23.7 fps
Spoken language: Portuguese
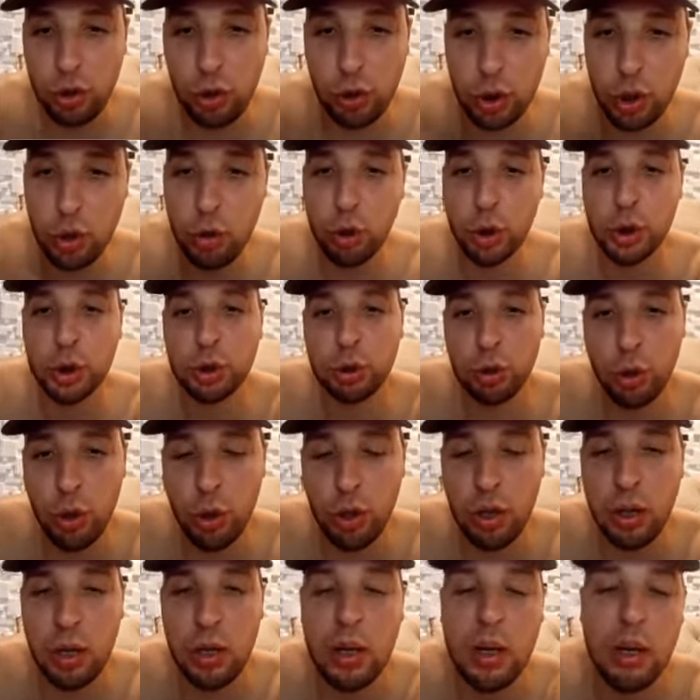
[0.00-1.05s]
ou que
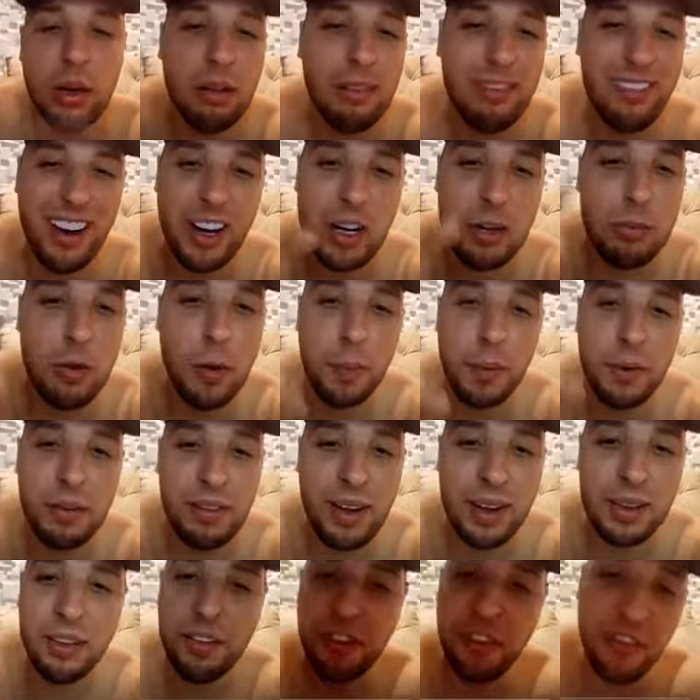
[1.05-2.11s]
gostou? Vai no meu
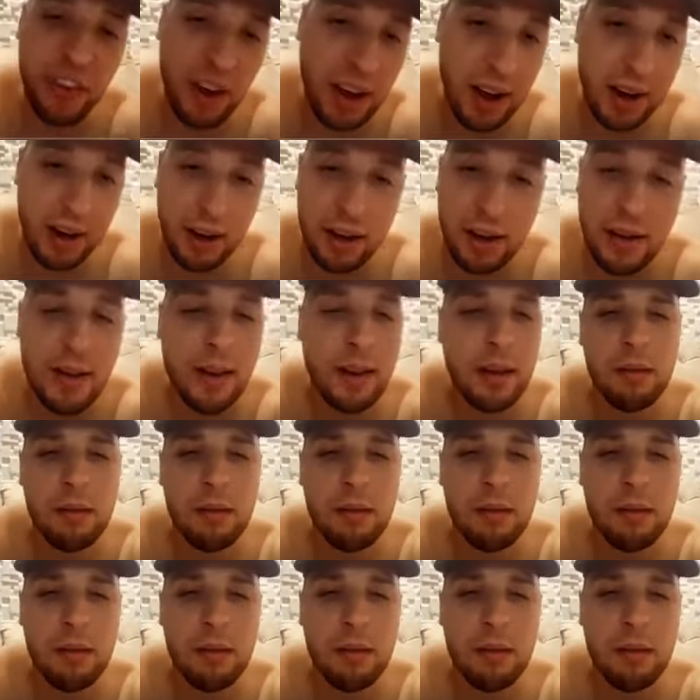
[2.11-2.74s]
privado e fala.